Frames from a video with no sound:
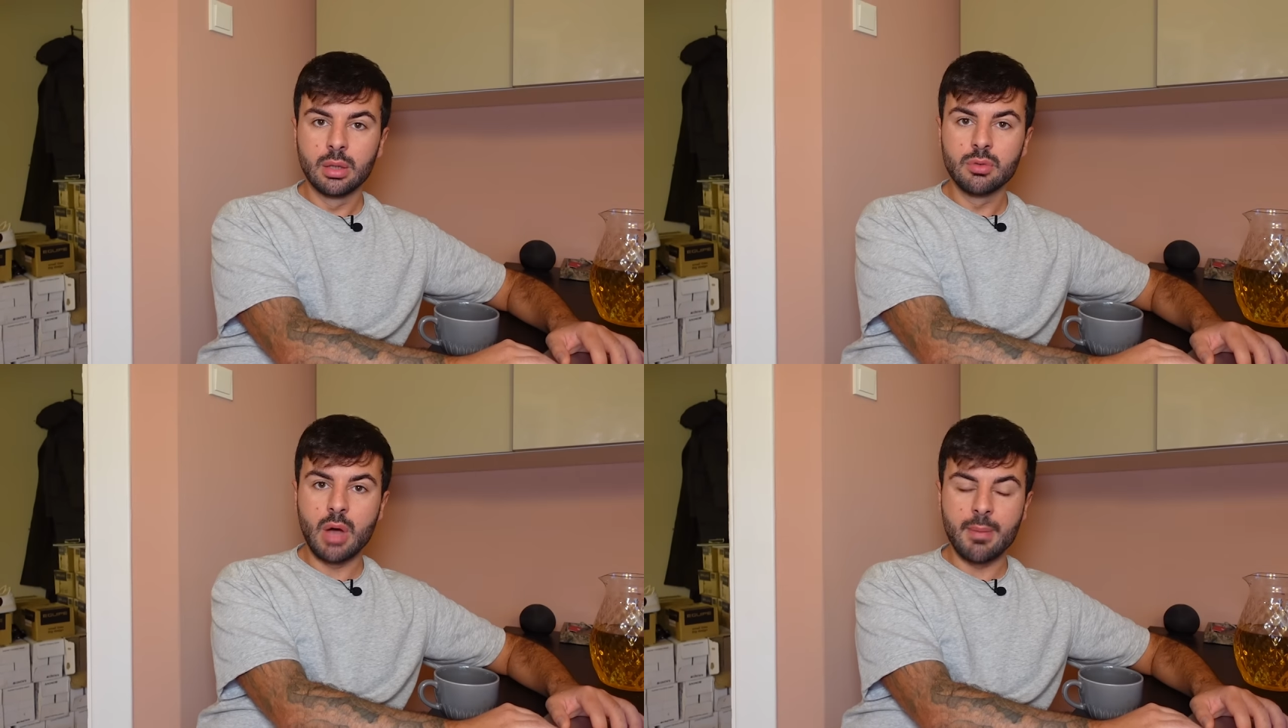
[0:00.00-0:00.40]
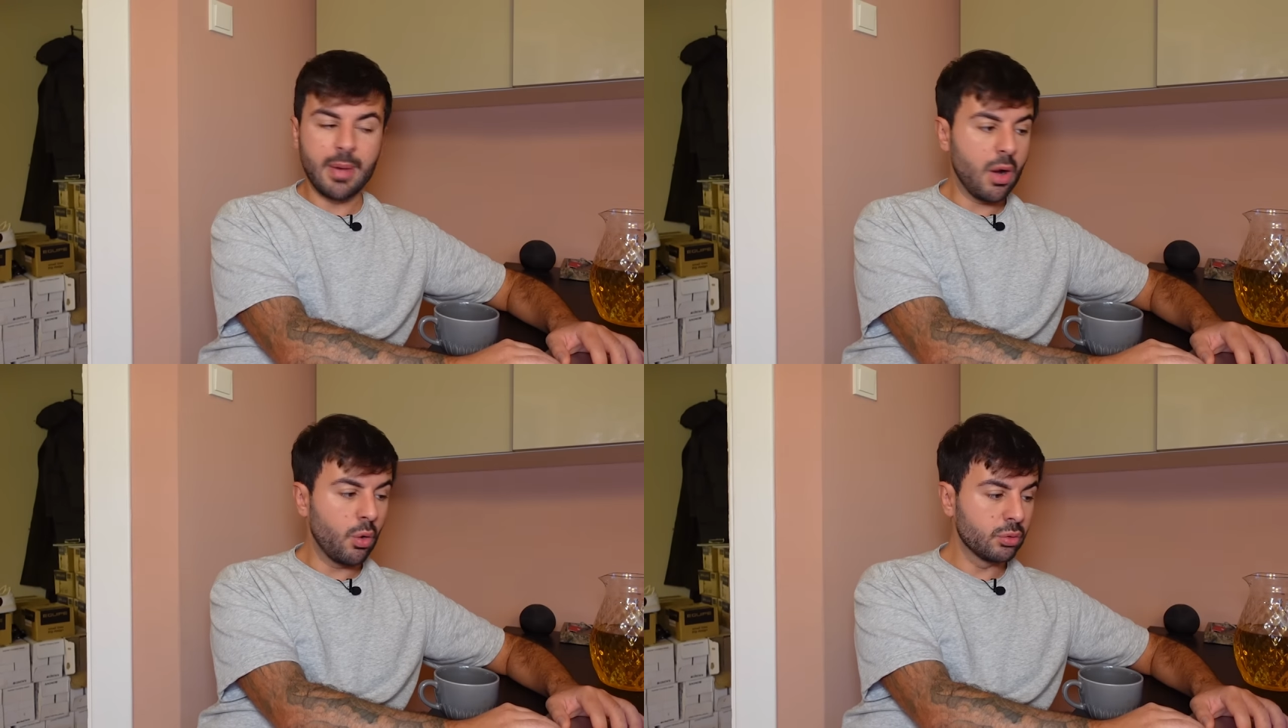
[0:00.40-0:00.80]
Nur am
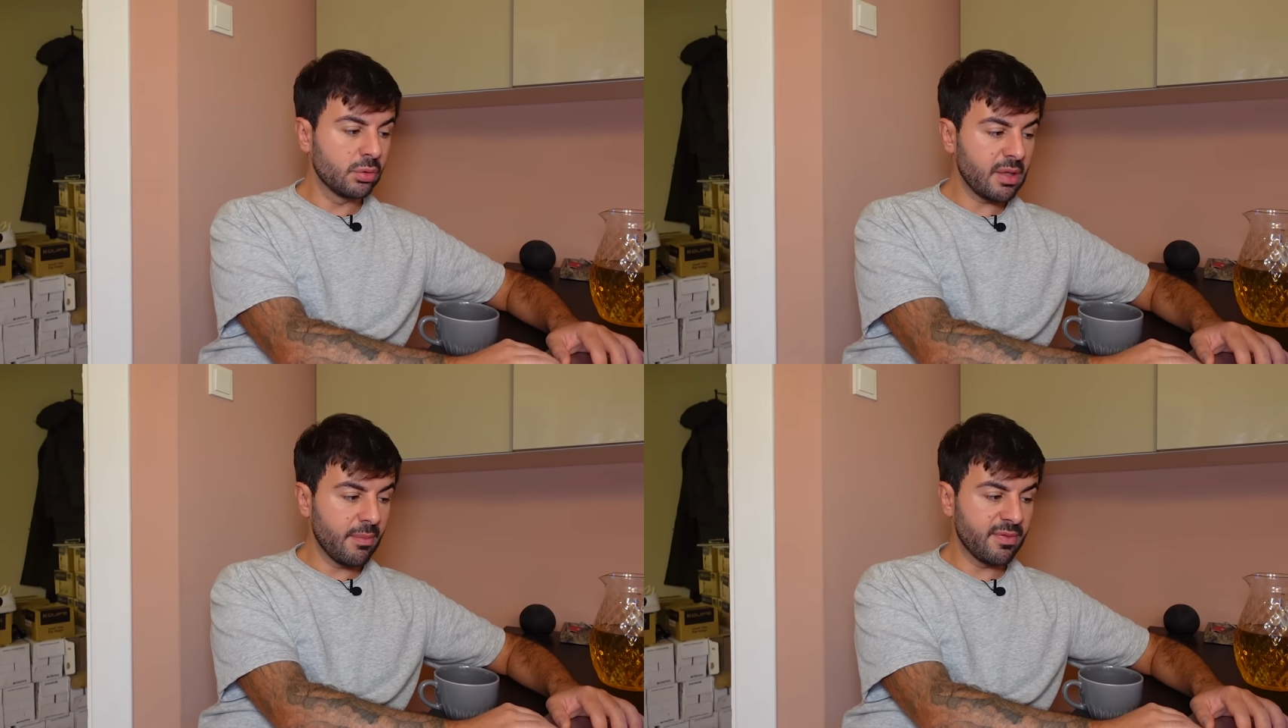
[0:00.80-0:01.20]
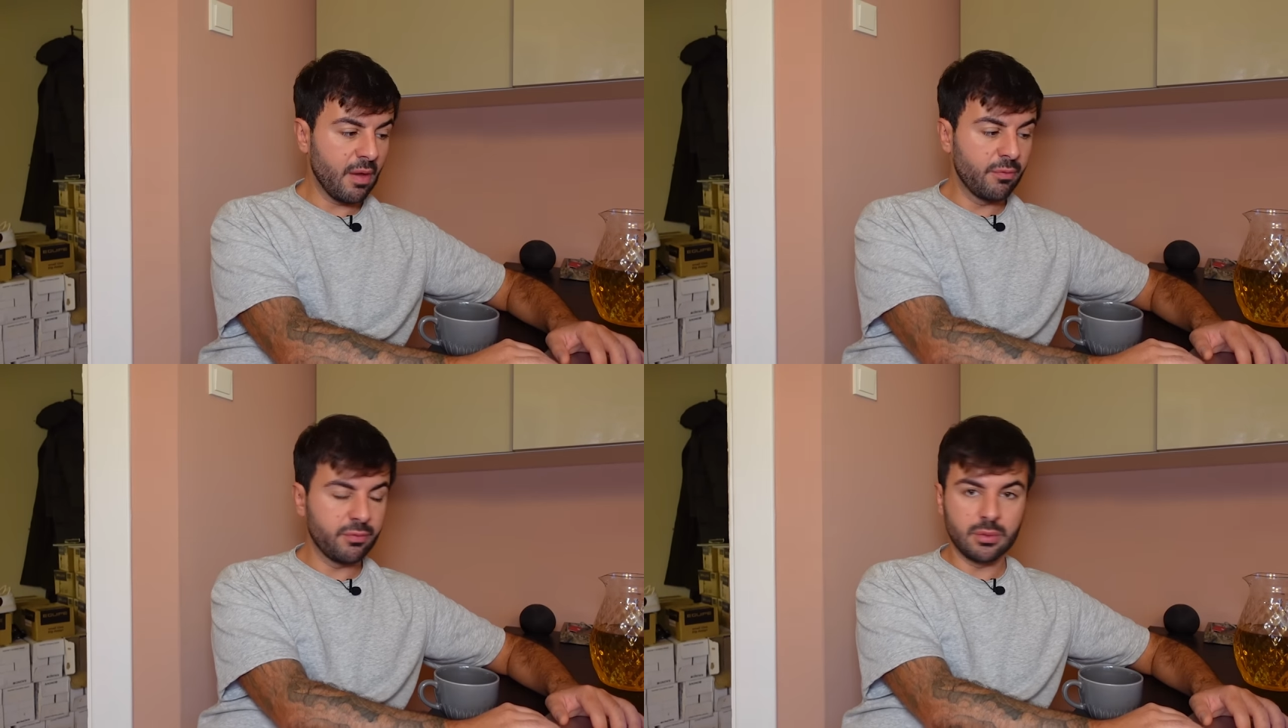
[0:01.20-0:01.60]
Rauchen und am
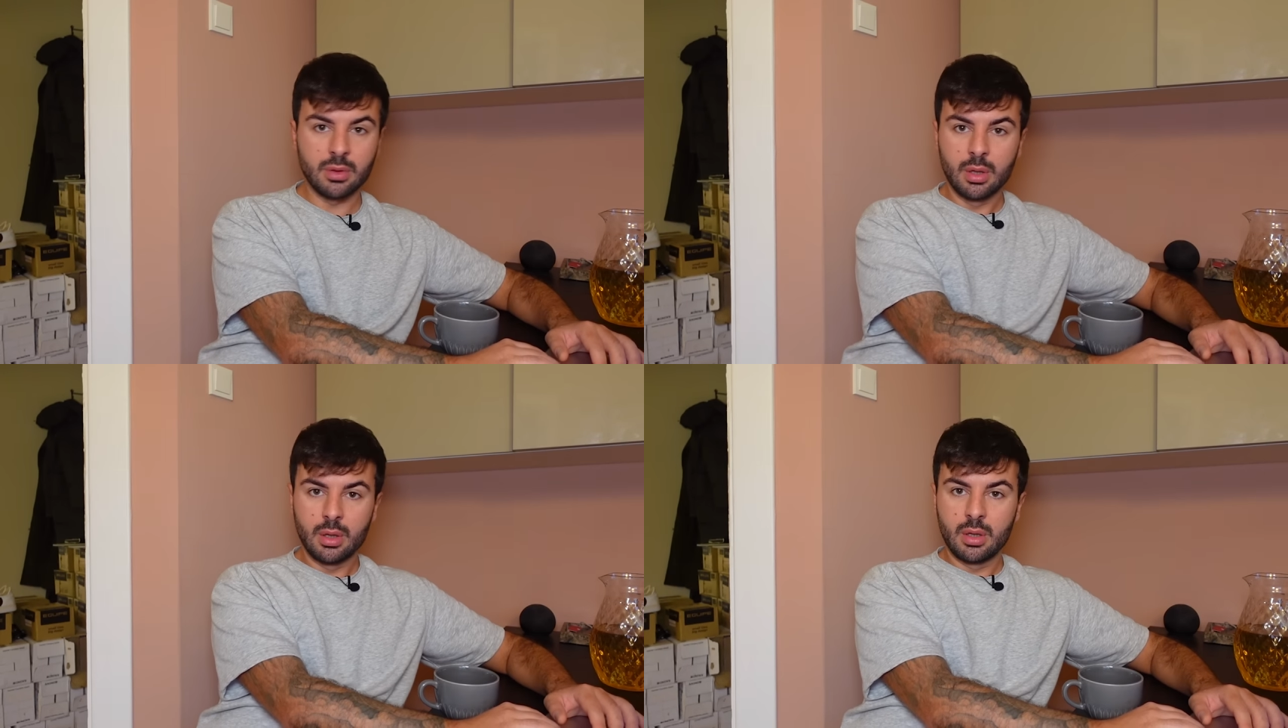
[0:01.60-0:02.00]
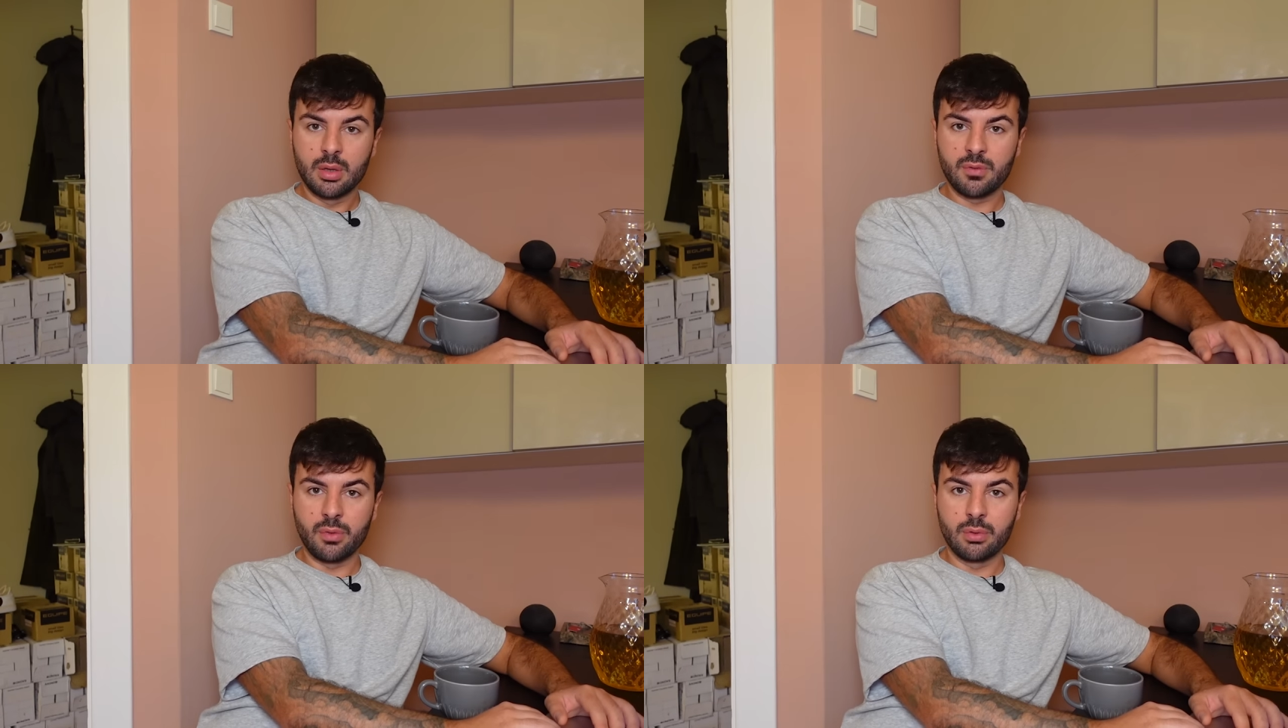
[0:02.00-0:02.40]
Saufen.
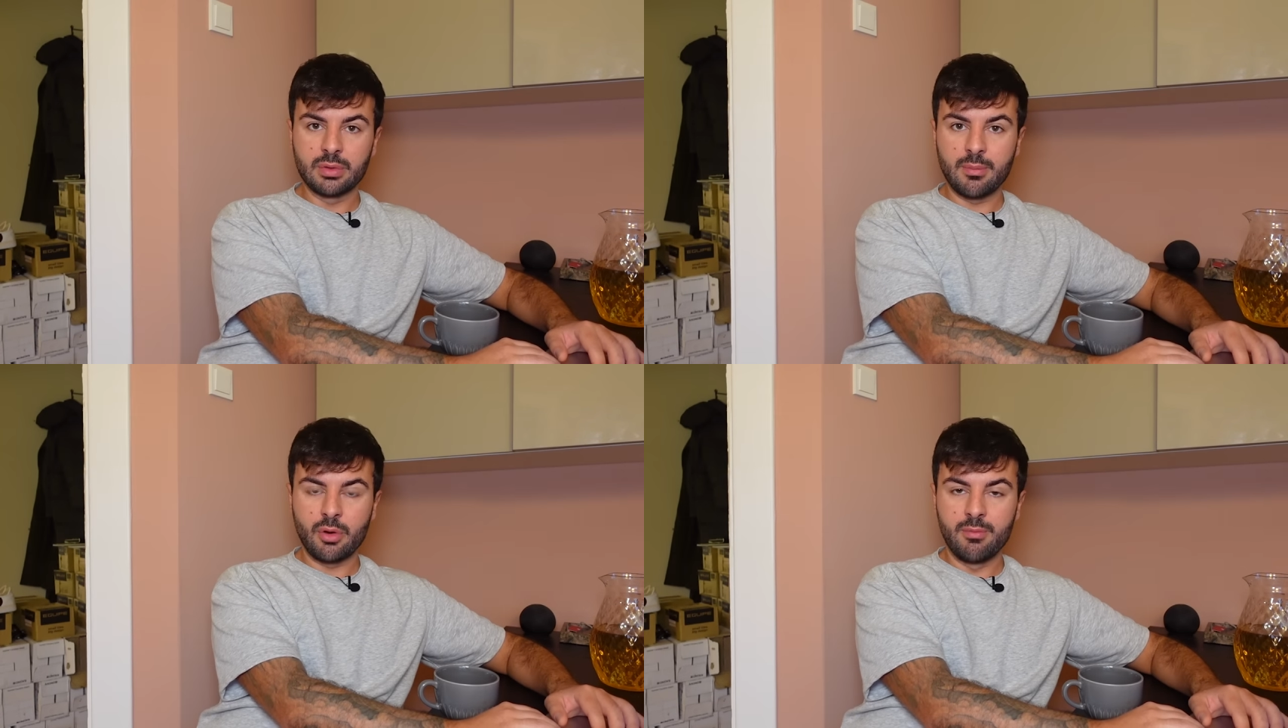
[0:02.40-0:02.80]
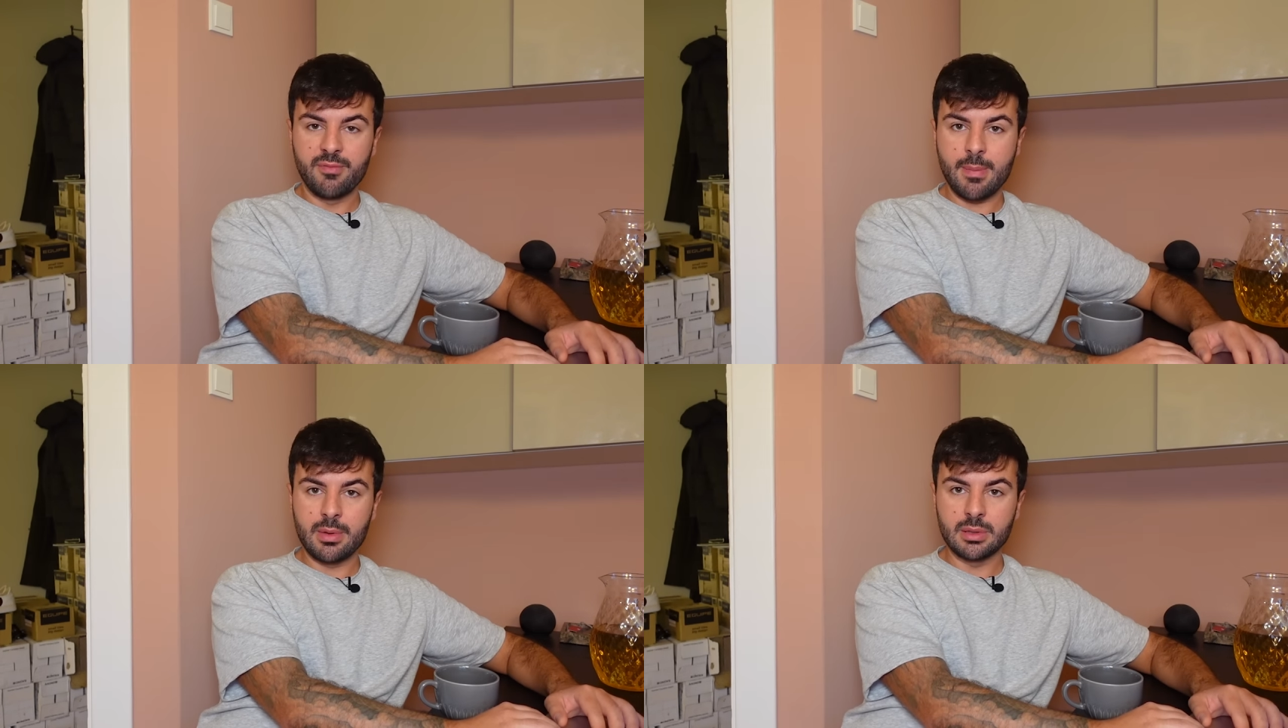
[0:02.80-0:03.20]
So und am
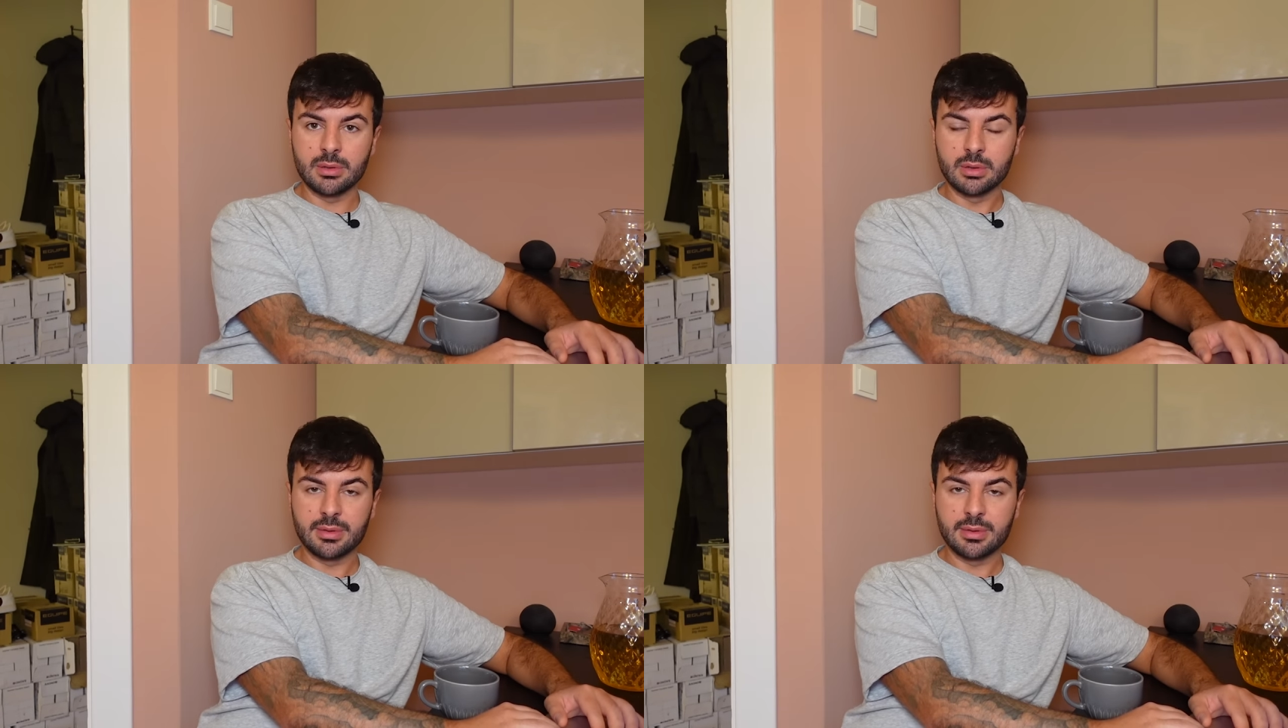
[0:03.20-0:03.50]
Rumwabbeln.